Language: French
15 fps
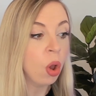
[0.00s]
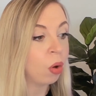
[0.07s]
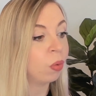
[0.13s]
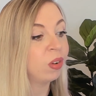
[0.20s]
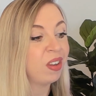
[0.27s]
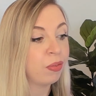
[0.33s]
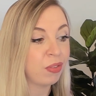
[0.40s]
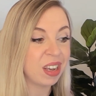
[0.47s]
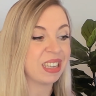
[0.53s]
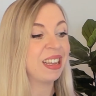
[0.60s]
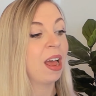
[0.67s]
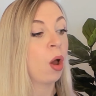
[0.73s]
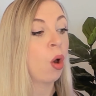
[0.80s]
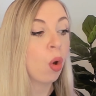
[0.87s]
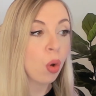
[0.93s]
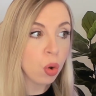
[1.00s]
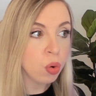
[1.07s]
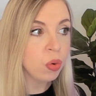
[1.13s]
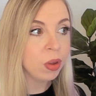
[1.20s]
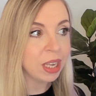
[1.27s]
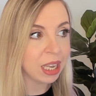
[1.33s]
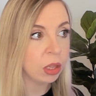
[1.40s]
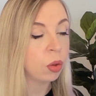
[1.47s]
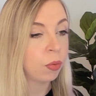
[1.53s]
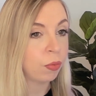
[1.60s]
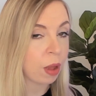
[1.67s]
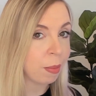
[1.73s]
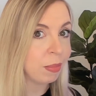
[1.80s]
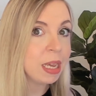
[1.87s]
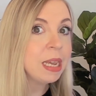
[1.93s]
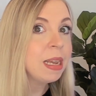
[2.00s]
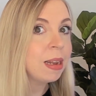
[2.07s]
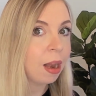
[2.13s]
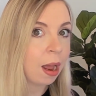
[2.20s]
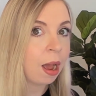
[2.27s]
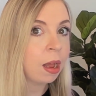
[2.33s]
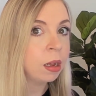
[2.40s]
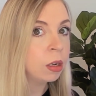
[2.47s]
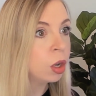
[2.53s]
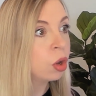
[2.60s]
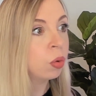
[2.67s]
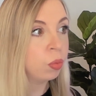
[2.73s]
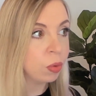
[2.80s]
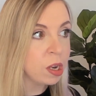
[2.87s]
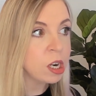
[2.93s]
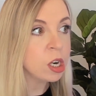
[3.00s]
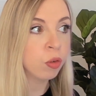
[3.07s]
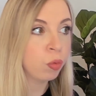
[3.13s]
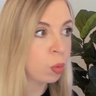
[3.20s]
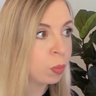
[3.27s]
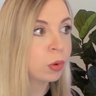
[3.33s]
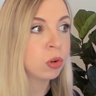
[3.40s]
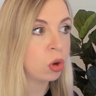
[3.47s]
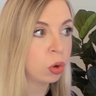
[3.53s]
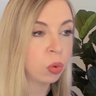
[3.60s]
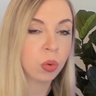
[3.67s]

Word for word: on est face à un relooking de famille là, oui je vous pose le